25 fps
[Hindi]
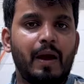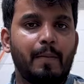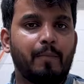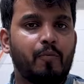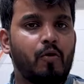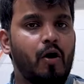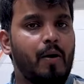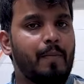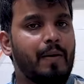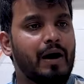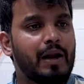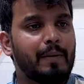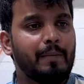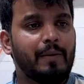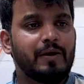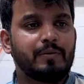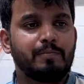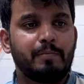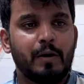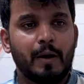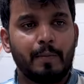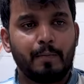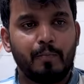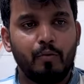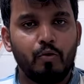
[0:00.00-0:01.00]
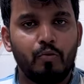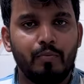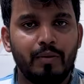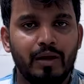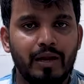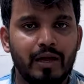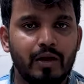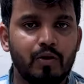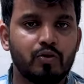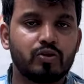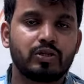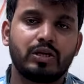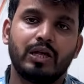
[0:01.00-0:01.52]
भी आपको हमारे पास भरपूर
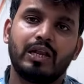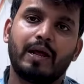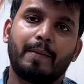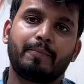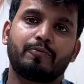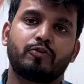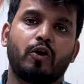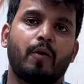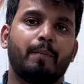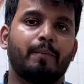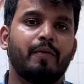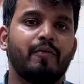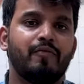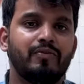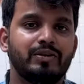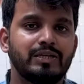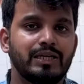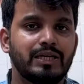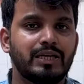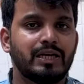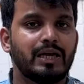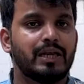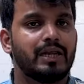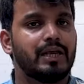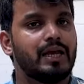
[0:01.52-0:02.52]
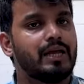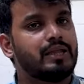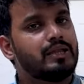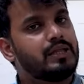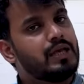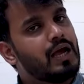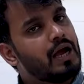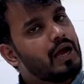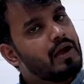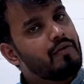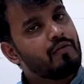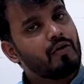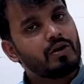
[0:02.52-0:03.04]
मिलेंगे उसके लिए आप शॉप पे विजिट करें या
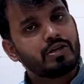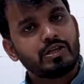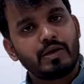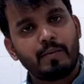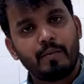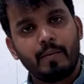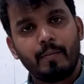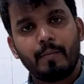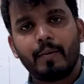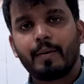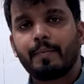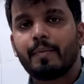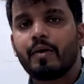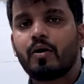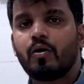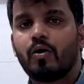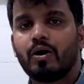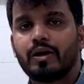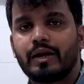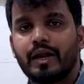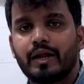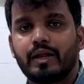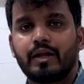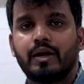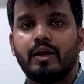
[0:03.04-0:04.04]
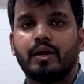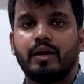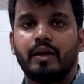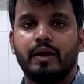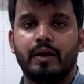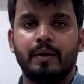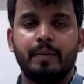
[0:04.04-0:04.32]
दिए गए व्हाट्सएप नंबर पे कांटेक्ट करें